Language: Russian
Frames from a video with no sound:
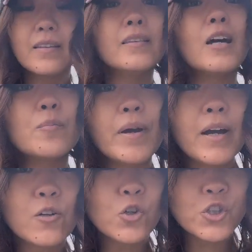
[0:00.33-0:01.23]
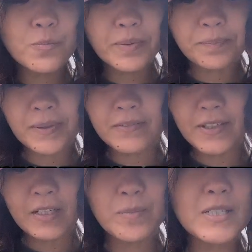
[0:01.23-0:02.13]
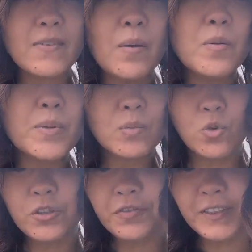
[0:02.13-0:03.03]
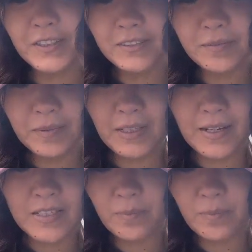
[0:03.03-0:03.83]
Так, мои хорошие, провели мы с вами прямой эфир, классно